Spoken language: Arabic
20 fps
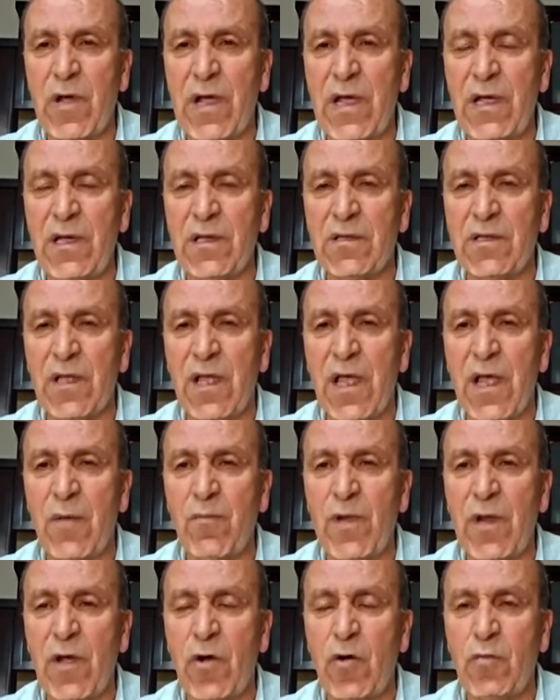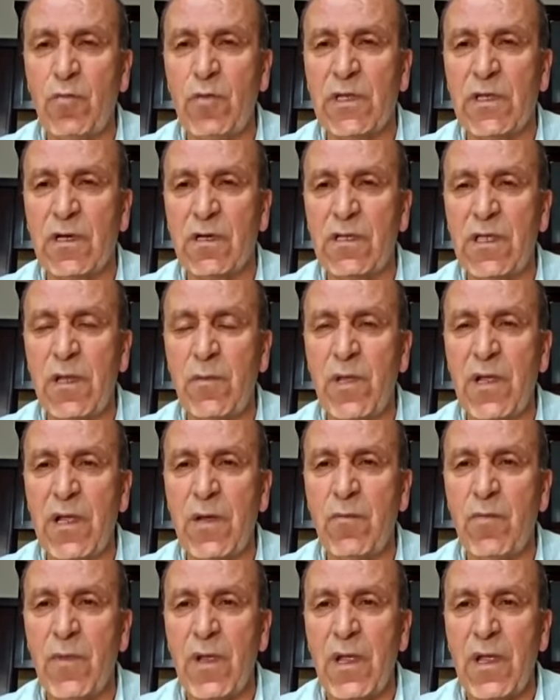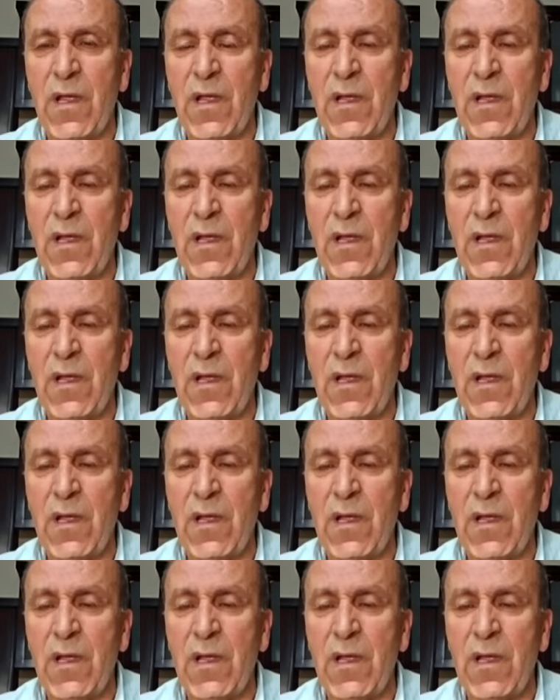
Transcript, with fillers: لوائح اتهام لهم وتقديمهم